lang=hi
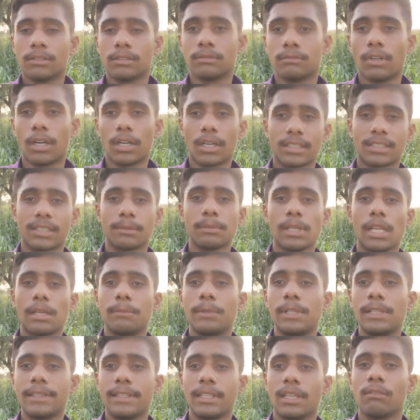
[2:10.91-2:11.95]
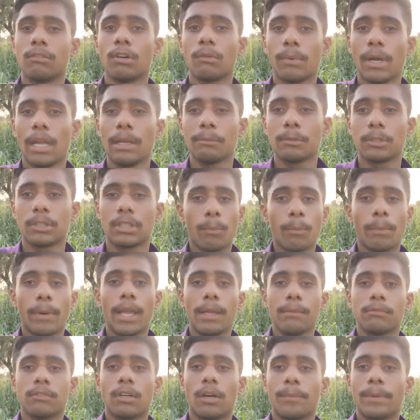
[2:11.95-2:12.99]
वाटर सप्लाई मिलती है वो पाइप वो
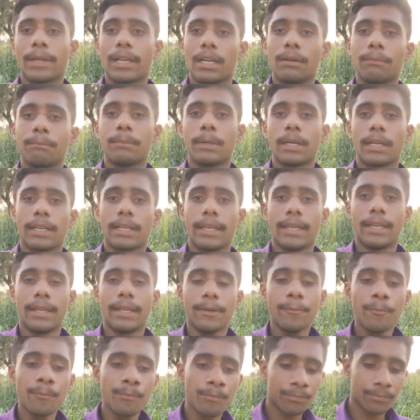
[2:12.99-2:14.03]
पाइप वहाँ पर कम पड़ गए हैं